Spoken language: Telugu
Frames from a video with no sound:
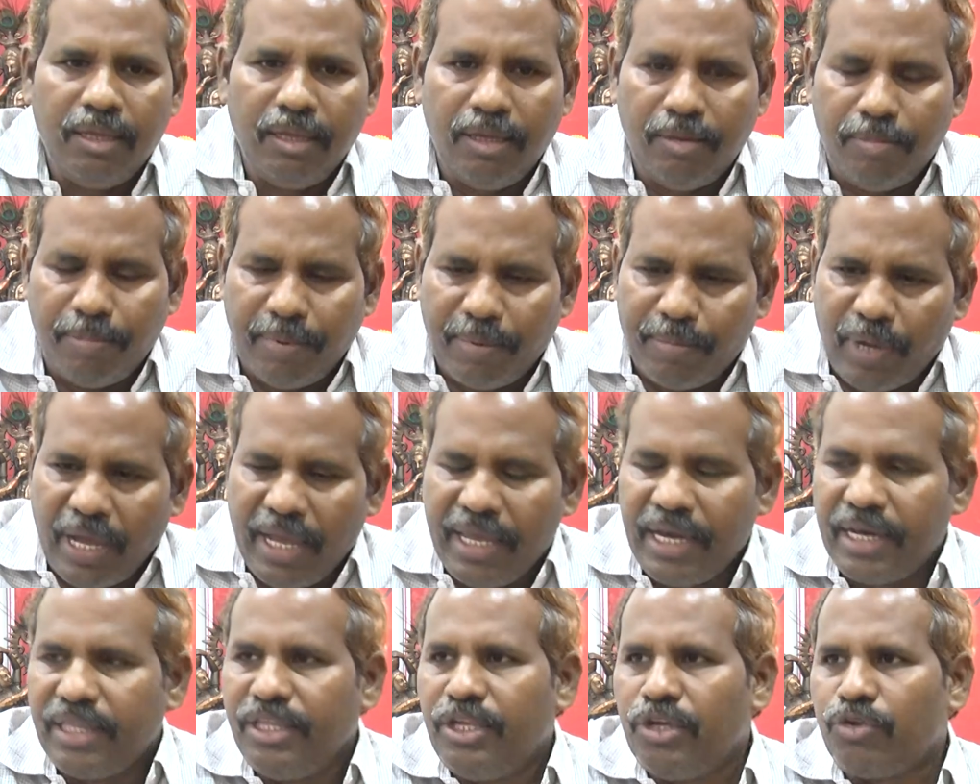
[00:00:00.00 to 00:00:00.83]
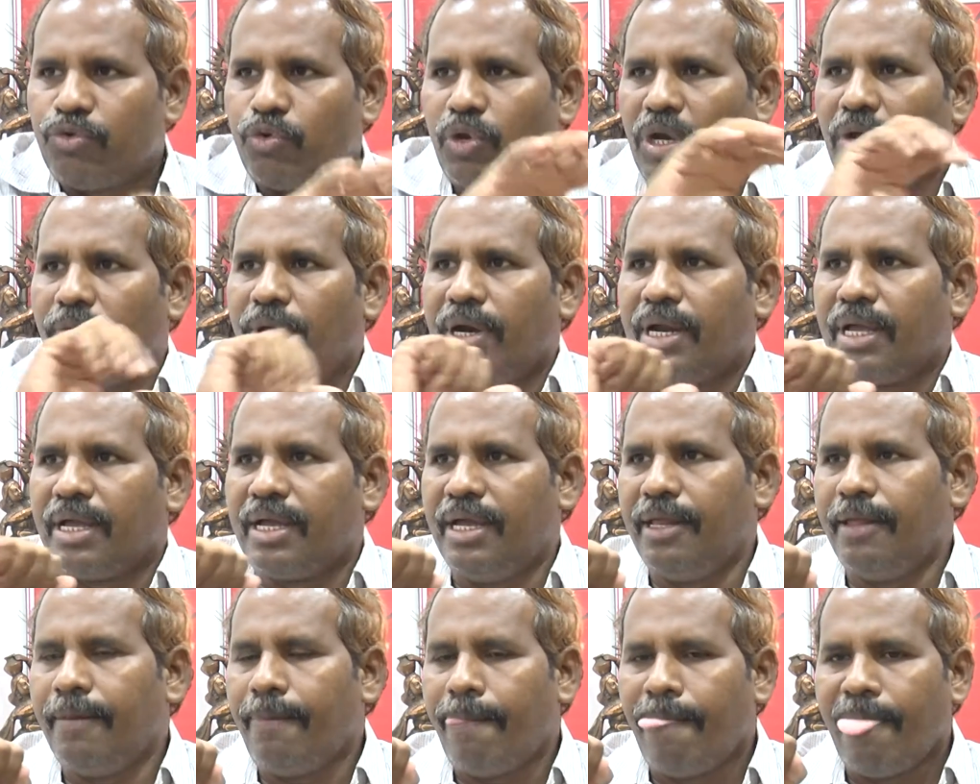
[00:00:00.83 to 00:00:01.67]
ఈ పాపం ఐరన్ చేసుకునే వాళ్ళకి
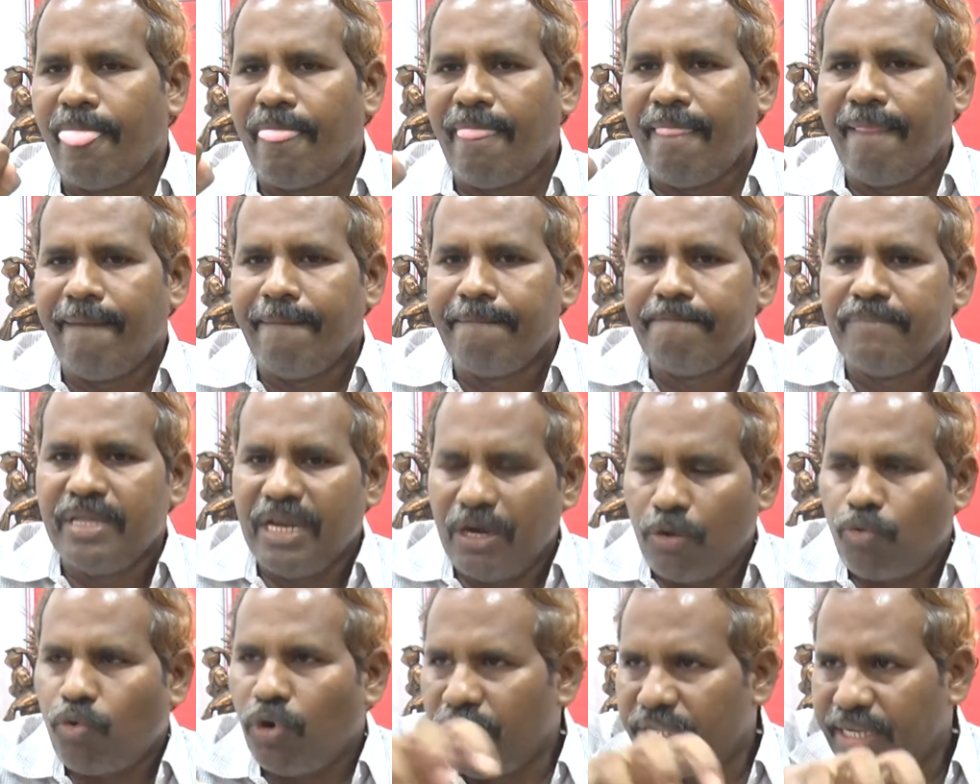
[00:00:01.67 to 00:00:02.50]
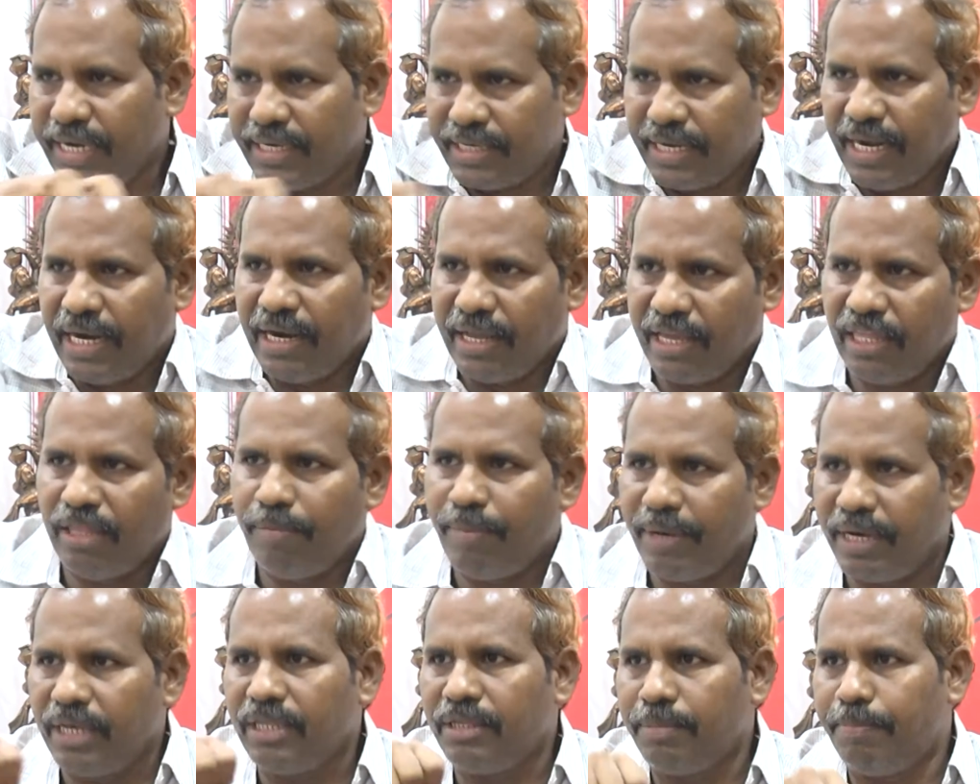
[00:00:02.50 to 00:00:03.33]
కానీ ఇలా కొన్ని సెక్టార్లకు అది
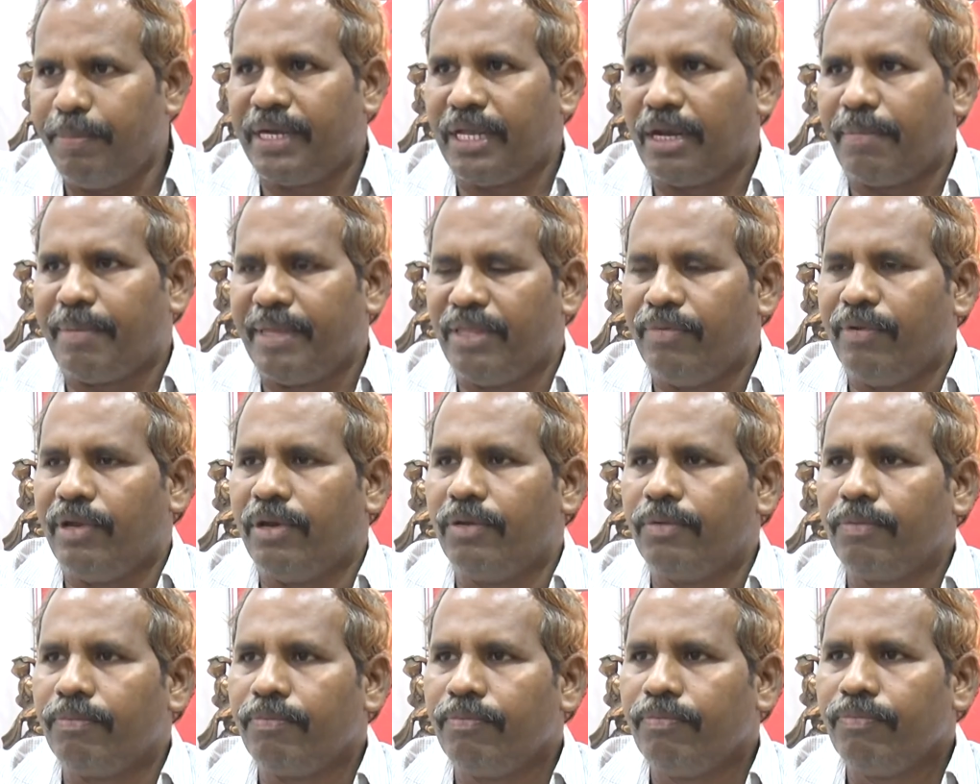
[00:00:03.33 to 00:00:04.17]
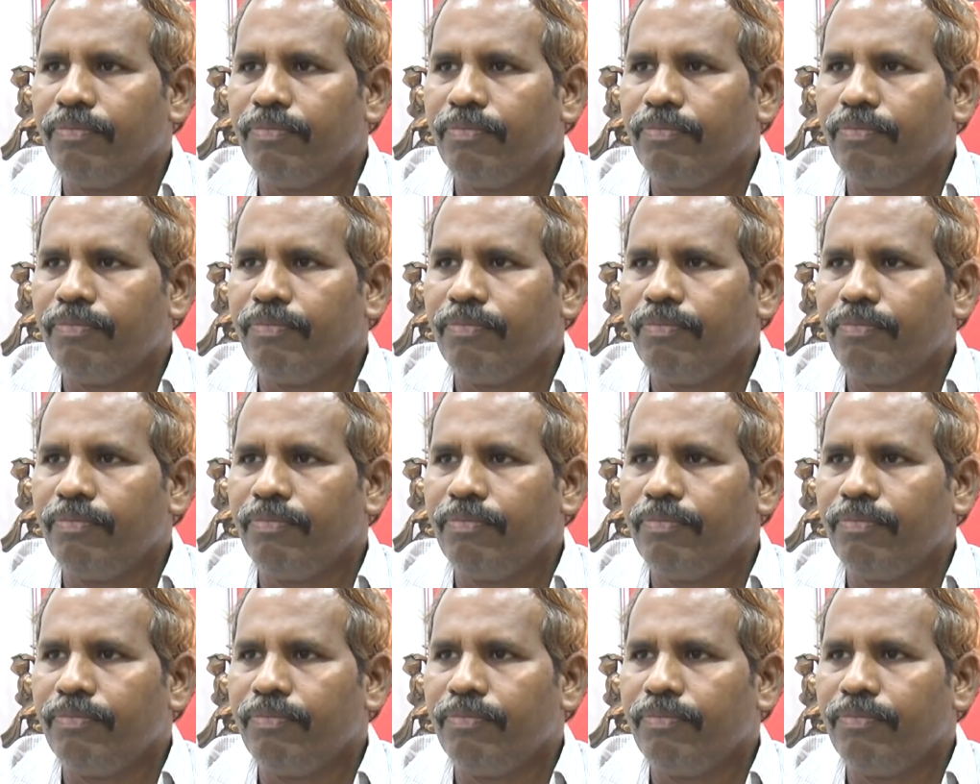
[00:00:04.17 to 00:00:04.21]
పెట్టారు పదివేలు